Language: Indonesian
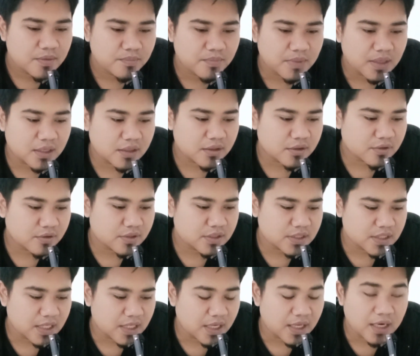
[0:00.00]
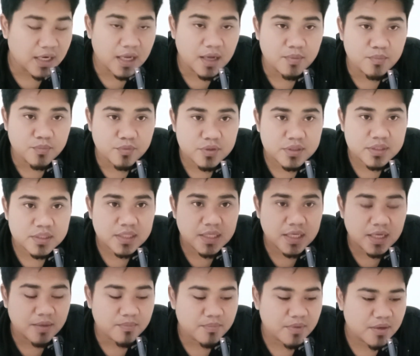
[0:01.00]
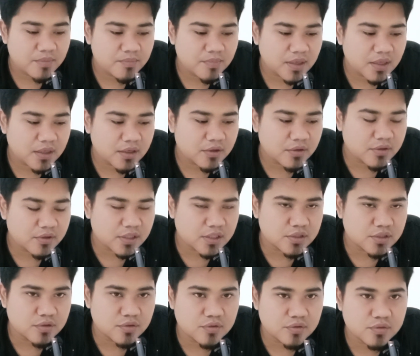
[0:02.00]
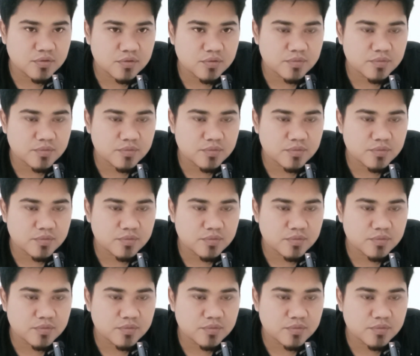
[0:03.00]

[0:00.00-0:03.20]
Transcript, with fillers: makhrajna lamun teh ama makharijul